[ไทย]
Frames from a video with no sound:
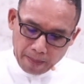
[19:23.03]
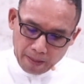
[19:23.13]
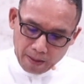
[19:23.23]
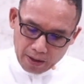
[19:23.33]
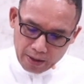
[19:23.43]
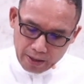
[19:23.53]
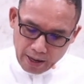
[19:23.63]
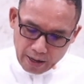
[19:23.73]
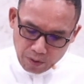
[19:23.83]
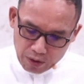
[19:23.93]
กิจการ
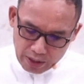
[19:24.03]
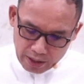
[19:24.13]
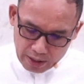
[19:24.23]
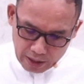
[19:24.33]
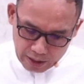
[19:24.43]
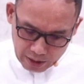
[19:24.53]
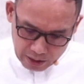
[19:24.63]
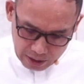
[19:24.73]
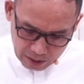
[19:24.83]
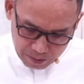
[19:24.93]
บทที่
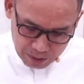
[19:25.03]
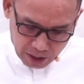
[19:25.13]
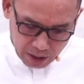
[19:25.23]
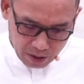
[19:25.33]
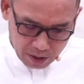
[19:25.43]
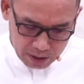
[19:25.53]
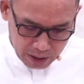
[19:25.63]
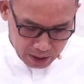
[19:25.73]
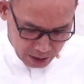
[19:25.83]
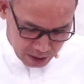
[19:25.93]
สิบสี่ข้อที่
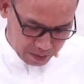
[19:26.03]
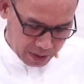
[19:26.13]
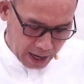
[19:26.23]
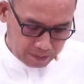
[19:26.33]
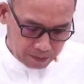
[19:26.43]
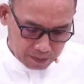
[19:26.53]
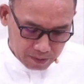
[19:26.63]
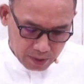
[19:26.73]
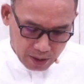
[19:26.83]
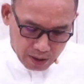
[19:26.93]
ยี่สิบสาม
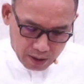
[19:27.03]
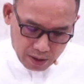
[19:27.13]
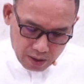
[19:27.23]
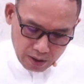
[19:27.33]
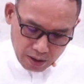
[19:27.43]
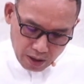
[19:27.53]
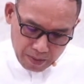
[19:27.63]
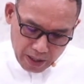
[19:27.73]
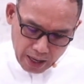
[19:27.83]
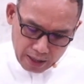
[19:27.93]
ก็มี
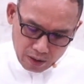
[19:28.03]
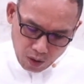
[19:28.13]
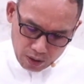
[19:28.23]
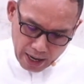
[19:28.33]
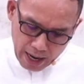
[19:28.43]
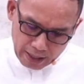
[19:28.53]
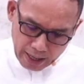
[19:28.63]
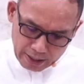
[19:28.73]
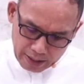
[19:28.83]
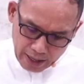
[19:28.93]
การอดอาหารอ
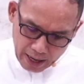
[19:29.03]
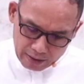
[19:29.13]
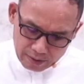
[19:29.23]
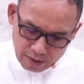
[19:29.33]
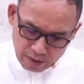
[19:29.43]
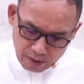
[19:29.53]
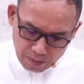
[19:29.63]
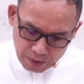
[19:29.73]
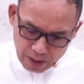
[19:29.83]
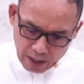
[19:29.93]
ธิษฐาน
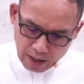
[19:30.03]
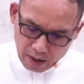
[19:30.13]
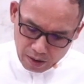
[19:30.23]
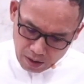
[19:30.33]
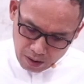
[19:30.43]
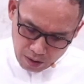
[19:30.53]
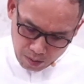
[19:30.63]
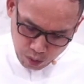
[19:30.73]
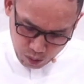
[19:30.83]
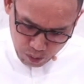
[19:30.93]
เพื่อ
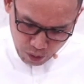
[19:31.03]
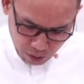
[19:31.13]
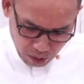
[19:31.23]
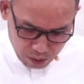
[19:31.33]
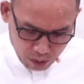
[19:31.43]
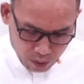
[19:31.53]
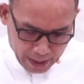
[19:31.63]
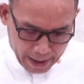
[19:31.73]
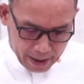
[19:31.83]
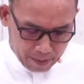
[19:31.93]
ผู้ปกครองดูแล
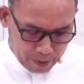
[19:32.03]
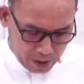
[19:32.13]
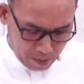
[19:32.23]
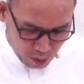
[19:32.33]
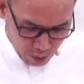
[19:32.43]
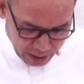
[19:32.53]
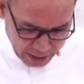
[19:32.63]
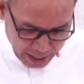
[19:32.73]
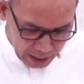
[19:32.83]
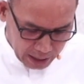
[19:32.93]
เพื่อผู้เลี้
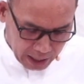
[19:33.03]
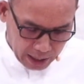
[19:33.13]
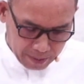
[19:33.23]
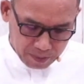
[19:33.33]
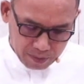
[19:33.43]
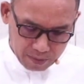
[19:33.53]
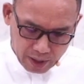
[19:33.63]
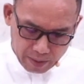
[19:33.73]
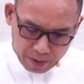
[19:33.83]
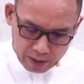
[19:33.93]
ยงนะครับ ใน
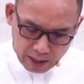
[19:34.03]
พระธรรม